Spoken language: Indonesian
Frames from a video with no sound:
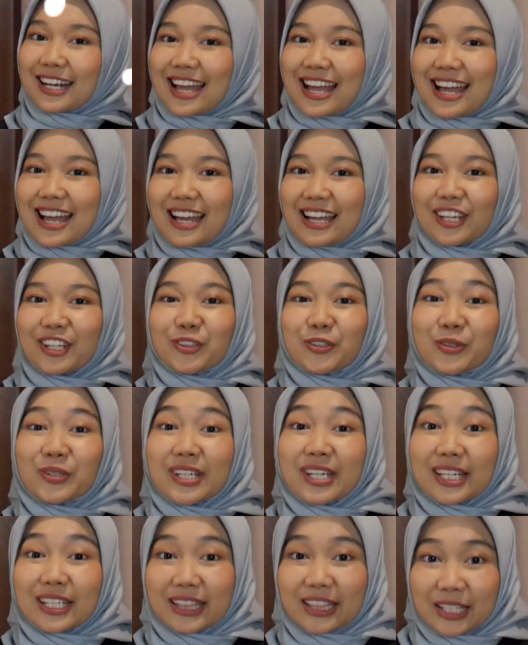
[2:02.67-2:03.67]
Nah, itu
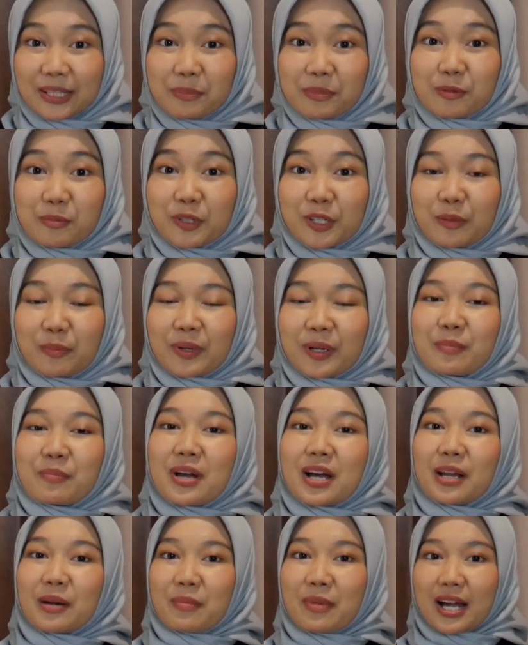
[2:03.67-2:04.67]
dia tips menyimpan
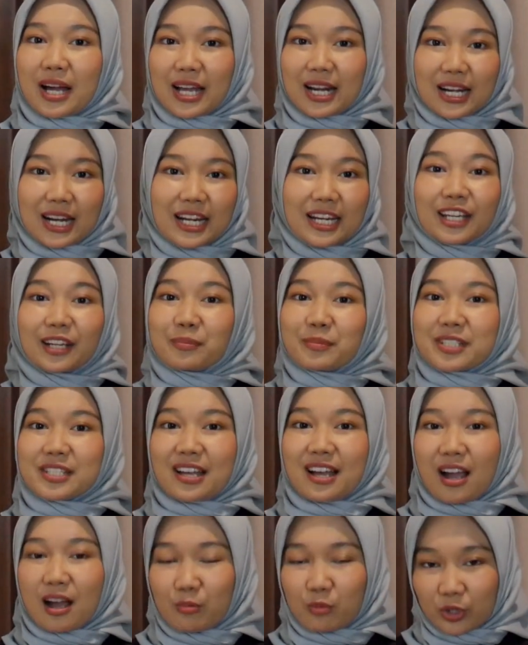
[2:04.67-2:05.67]
bahan makanan yang
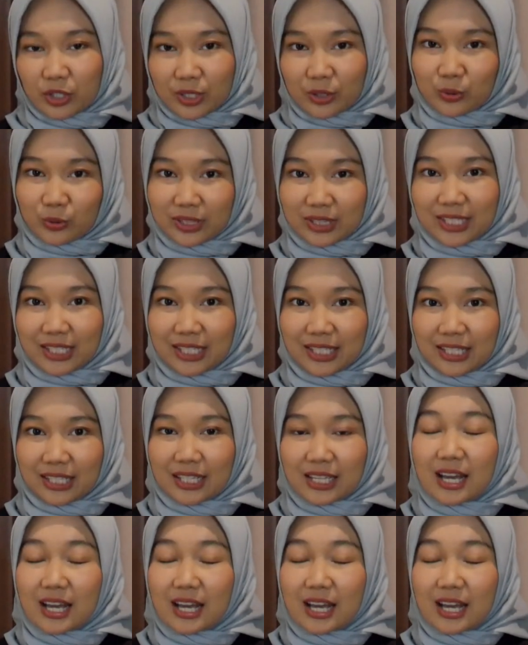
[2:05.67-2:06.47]
bisa kamu ikuti.